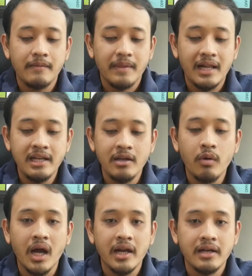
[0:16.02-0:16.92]
Kali ini
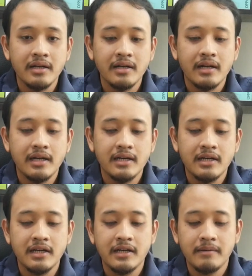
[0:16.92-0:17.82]
gue akan
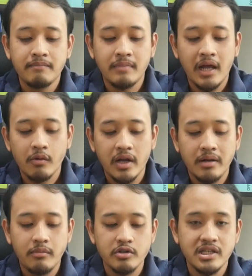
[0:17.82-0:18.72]
uh, melakukan
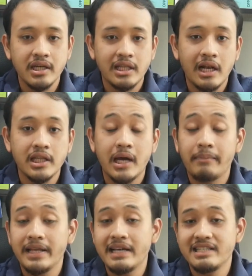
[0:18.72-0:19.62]
unboxing. Kita lihat
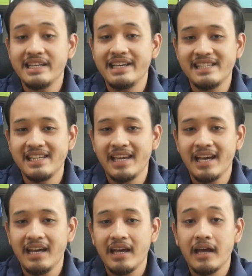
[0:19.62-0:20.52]
apa aja sih
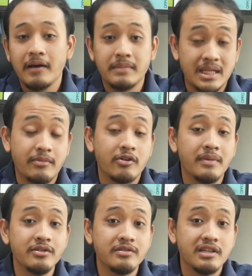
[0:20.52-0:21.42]
isinya. Bersama gue
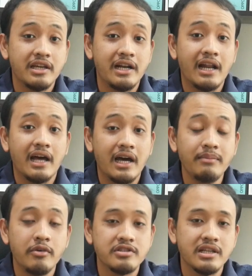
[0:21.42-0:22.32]
Bagus, inilah
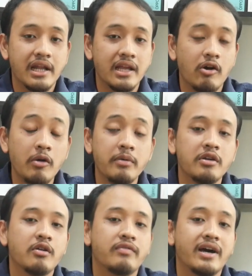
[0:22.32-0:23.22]
unboxing dari Oppo
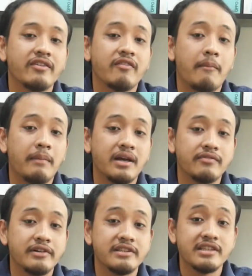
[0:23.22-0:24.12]
Reno 5
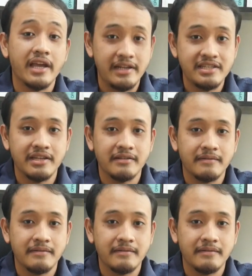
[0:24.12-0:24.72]
Marvel Edition.